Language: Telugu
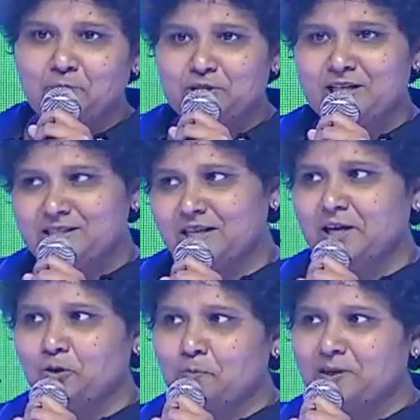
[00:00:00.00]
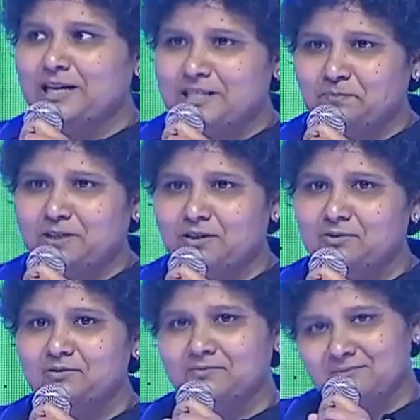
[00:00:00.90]
తప్పు చేస్తే నేను ఓపెన్గా చెప్తాను
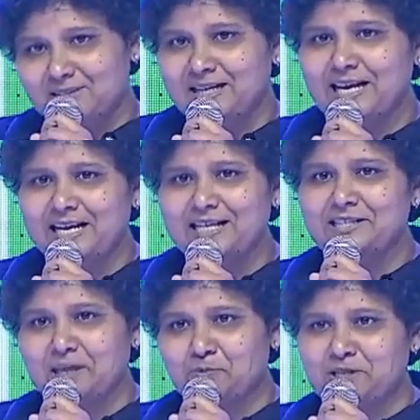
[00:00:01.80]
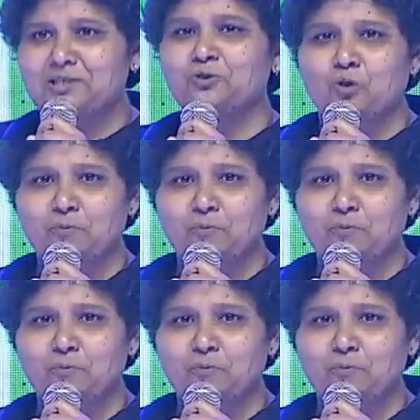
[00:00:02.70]
నేనేదని తప్పు చేసి నువ్వు